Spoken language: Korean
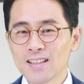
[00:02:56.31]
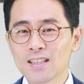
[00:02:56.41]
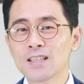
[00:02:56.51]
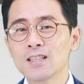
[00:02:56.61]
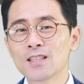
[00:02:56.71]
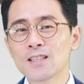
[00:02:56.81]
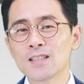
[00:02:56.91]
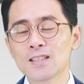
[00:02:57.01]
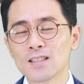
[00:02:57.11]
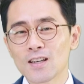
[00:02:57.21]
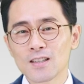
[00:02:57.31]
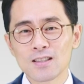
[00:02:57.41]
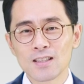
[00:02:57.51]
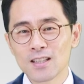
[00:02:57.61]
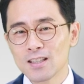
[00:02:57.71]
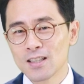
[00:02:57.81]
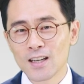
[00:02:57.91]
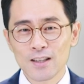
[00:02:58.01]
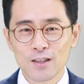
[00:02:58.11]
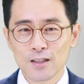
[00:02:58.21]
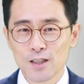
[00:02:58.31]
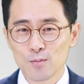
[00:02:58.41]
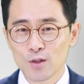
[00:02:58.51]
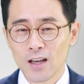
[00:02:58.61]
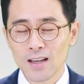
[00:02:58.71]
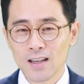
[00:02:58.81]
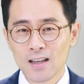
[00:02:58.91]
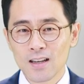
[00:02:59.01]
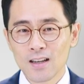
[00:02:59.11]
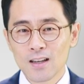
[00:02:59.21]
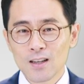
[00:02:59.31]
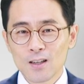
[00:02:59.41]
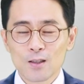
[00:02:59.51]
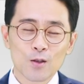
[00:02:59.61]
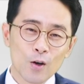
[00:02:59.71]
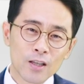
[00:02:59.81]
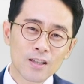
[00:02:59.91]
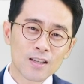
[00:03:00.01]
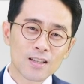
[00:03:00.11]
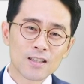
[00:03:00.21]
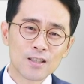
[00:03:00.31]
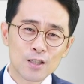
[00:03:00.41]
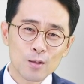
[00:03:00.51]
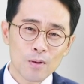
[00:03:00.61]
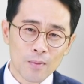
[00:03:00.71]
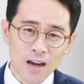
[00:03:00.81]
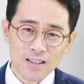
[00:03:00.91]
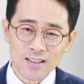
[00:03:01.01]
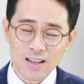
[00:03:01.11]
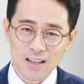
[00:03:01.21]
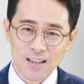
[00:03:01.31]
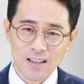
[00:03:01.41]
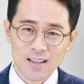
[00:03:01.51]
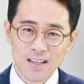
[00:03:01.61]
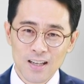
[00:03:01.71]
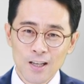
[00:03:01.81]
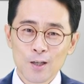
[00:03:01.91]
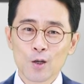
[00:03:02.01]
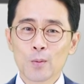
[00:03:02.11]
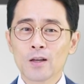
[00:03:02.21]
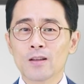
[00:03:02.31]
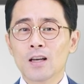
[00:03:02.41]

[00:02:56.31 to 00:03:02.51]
그런 이 인간들의 질문에 너희들이 의심이 많은데 그러면